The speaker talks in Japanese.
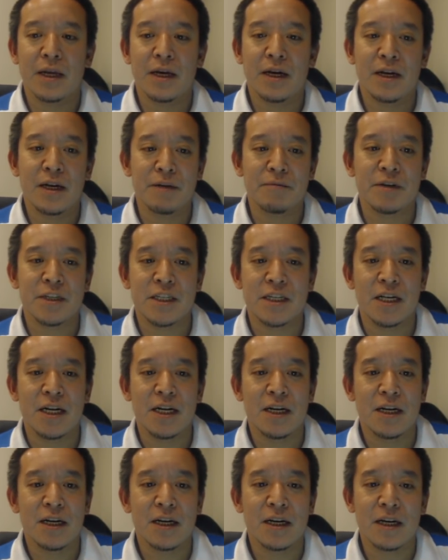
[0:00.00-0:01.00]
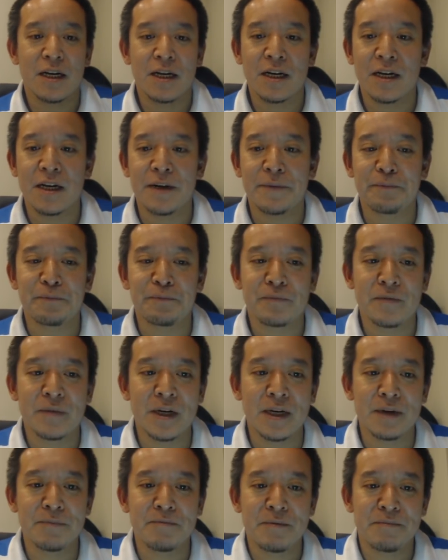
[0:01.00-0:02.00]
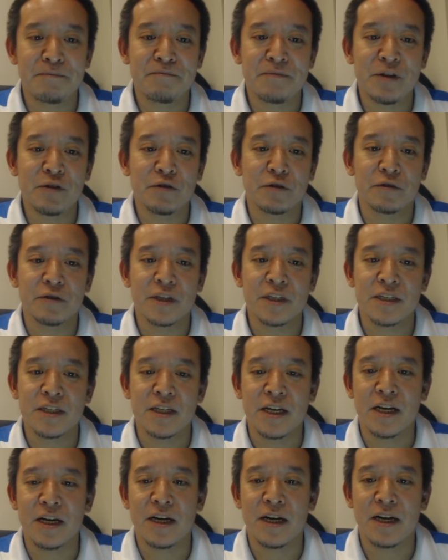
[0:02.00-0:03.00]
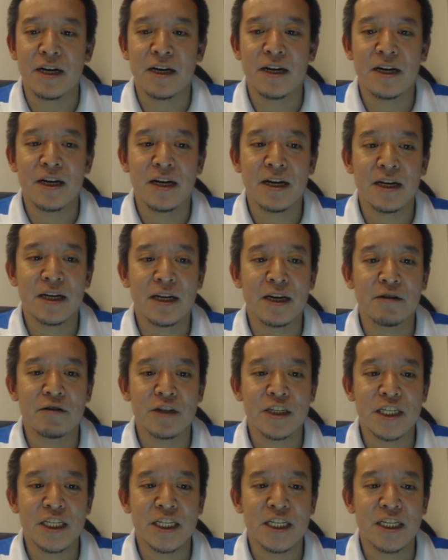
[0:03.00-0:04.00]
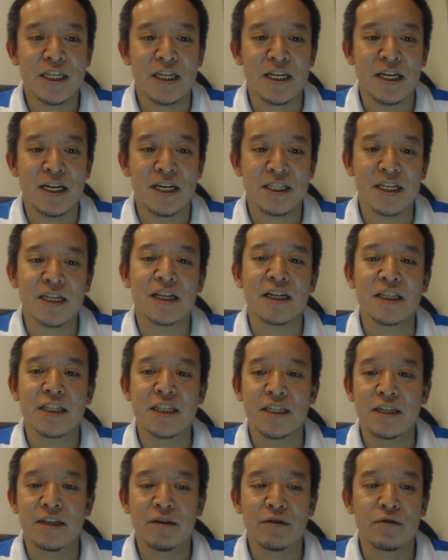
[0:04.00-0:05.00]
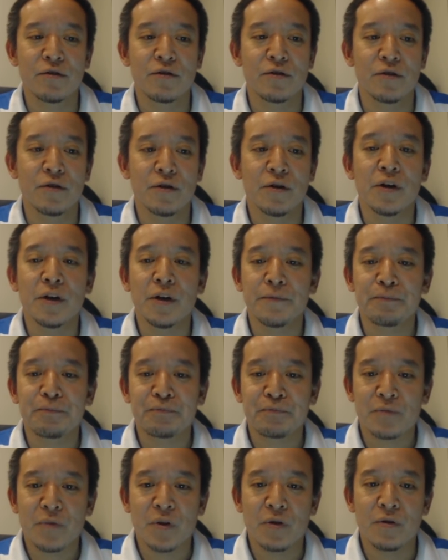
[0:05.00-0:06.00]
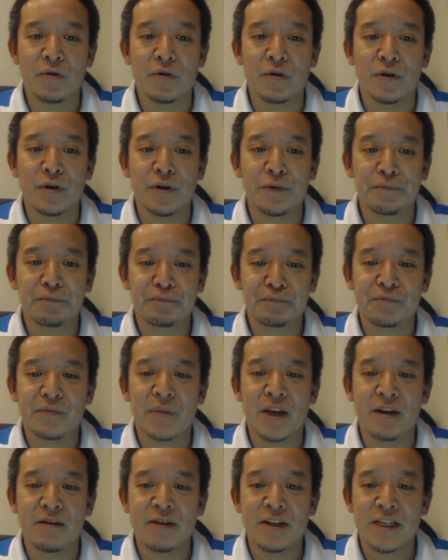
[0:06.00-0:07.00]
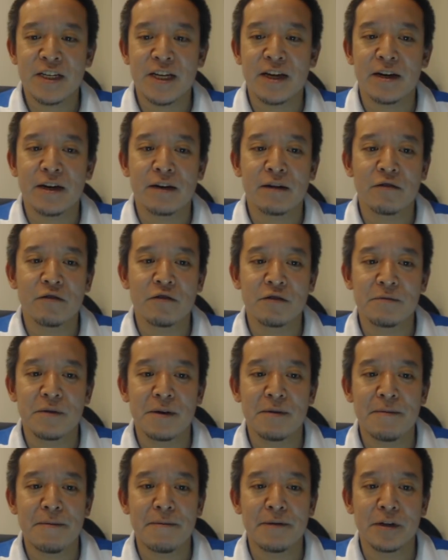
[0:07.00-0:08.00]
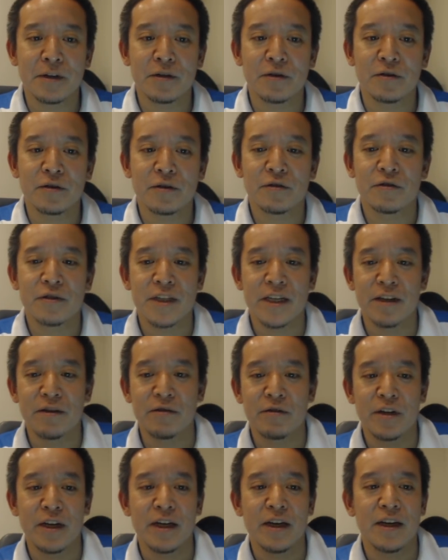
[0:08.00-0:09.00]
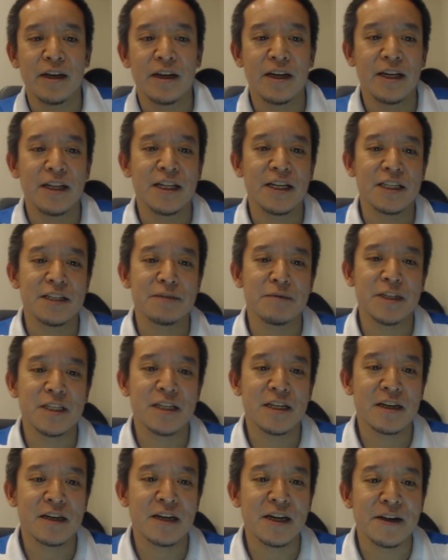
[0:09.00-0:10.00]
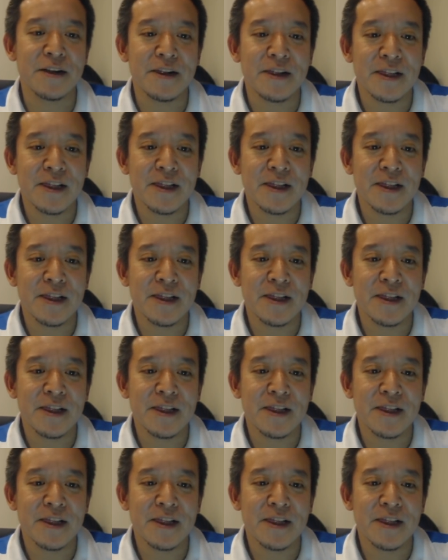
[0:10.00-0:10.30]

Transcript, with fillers: ありましたが、まあ見事ですね、上尾市、朝霞市両方、NHK から国民を守ると当選をね、え出しましたが、